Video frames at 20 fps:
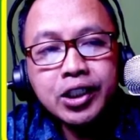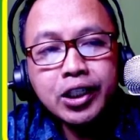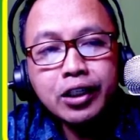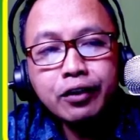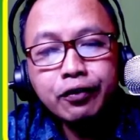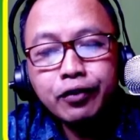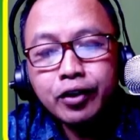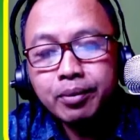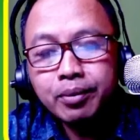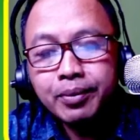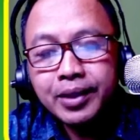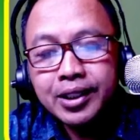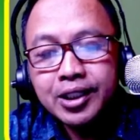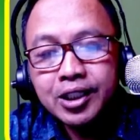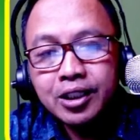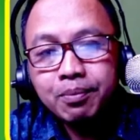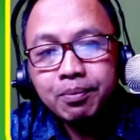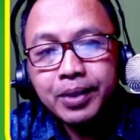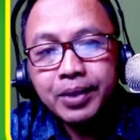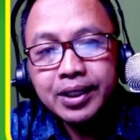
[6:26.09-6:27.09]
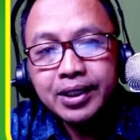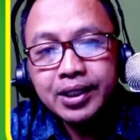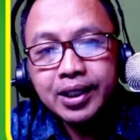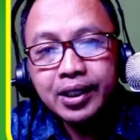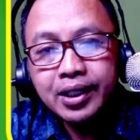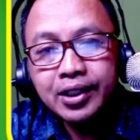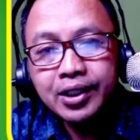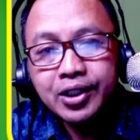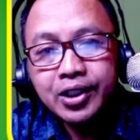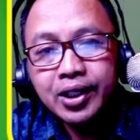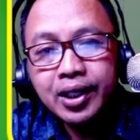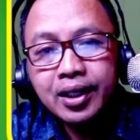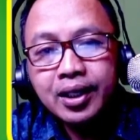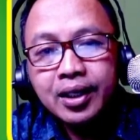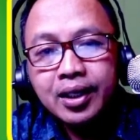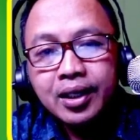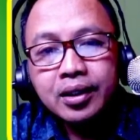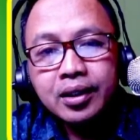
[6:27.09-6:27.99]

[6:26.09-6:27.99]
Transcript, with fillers: informasi pasar kerja,